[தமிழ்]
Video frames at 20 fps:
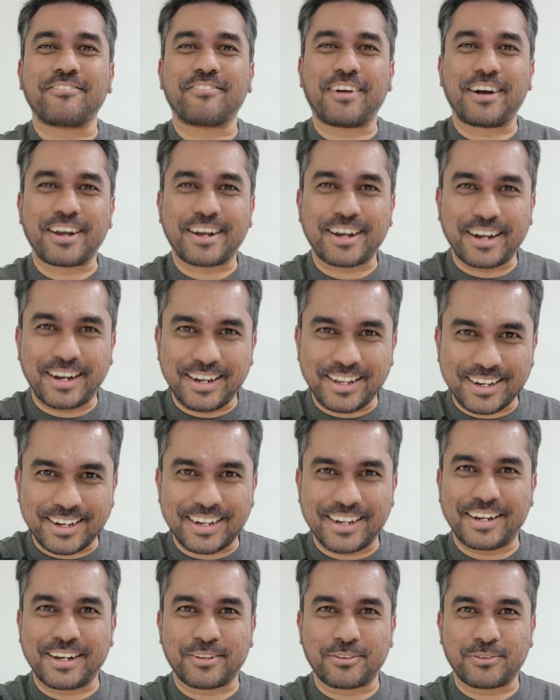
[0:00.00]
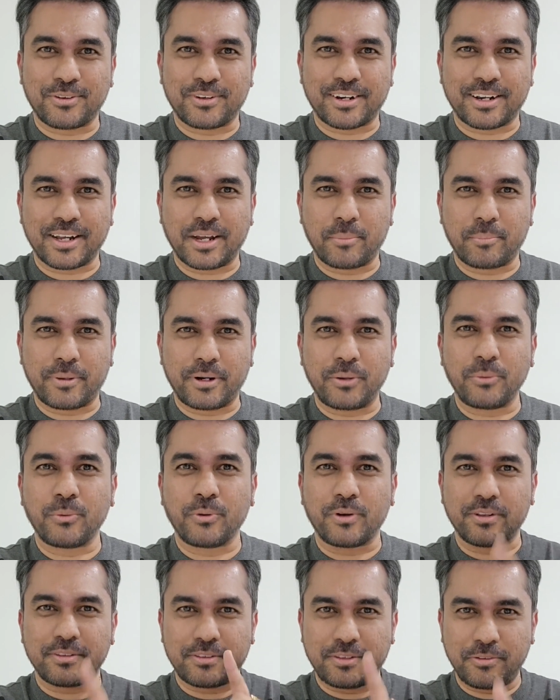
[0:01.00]
வாக்காளர்கள் என்ன சொல்கிறாங்க அப்படின்னு
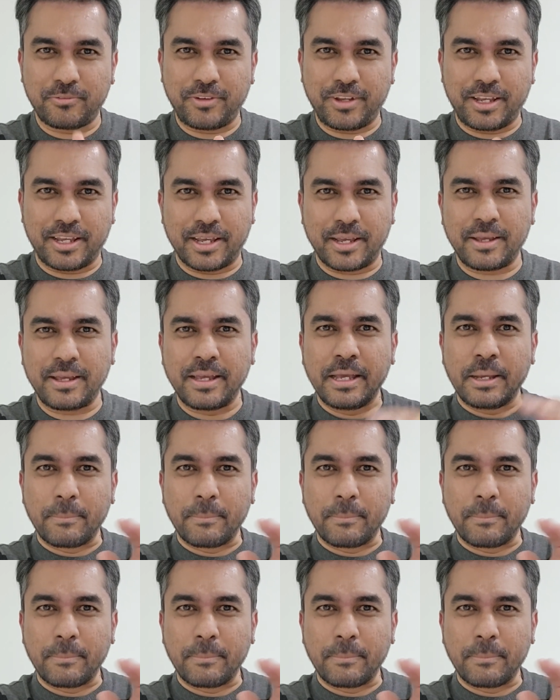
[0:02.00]
ஒரு சுவையை